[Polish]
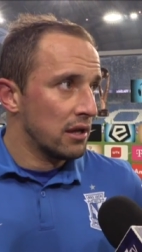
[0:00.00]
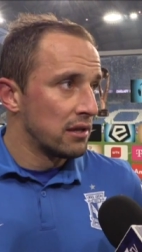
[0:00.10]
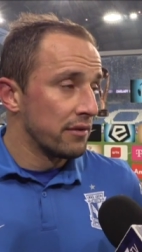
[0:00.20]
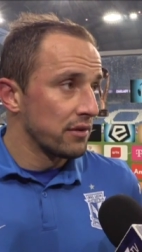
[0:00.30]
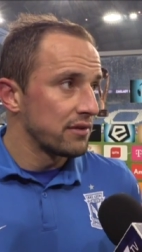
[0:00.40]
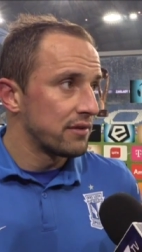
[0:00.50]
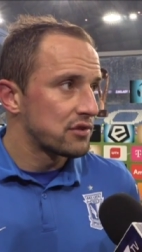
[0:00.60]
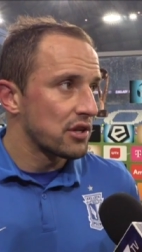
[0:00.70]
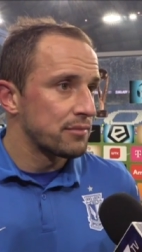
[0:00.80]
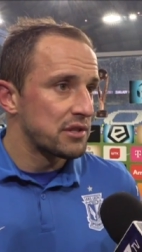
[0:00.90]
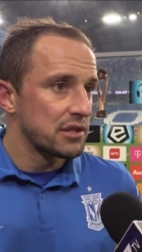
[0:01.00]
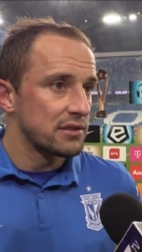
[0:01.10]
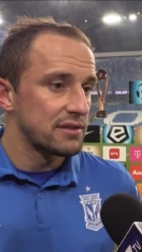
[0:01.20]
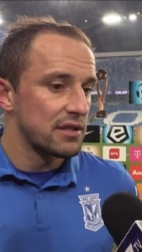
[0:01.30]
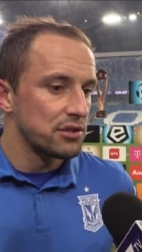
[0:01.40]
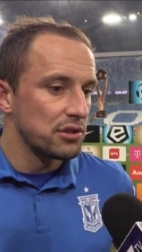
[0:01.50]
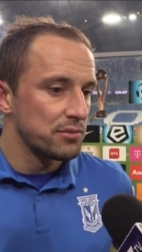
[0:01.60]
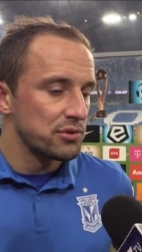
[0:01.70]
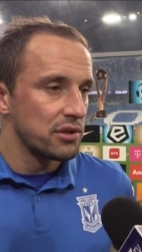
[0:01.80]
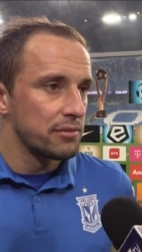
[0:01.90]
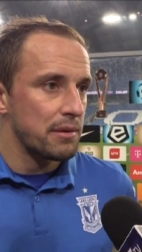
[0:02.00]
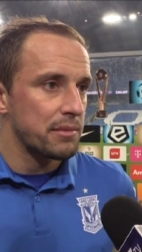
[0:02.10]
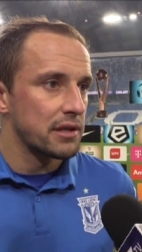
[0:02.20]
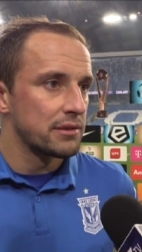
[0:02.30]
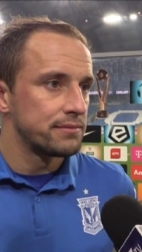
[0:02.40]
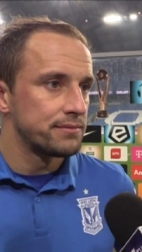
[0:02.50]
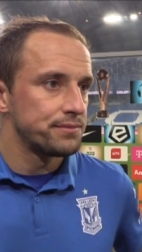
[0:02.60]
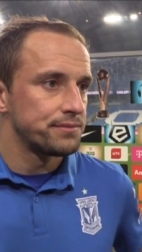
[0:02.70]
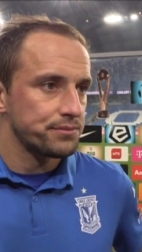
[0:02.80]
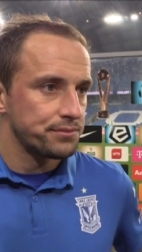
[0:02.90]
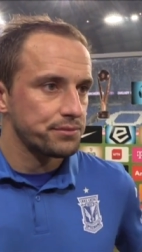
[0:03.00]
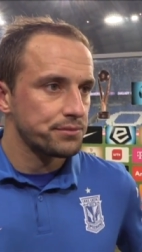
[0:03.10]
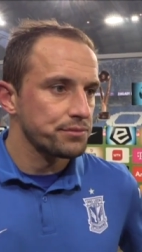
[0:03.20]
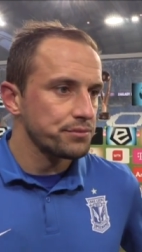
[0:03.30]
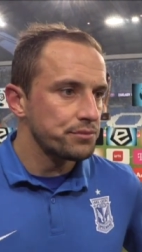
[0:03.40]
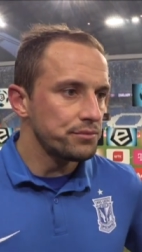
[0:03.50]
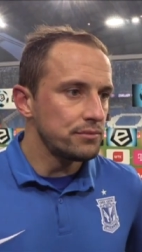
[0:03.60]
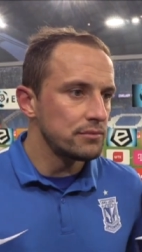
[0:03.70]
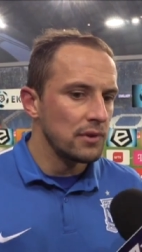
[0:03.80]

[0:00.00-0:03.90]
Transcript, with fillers: na wiosnę w trzech meczach straciliśmy już tyle bramek. Po meczu głowa do góry?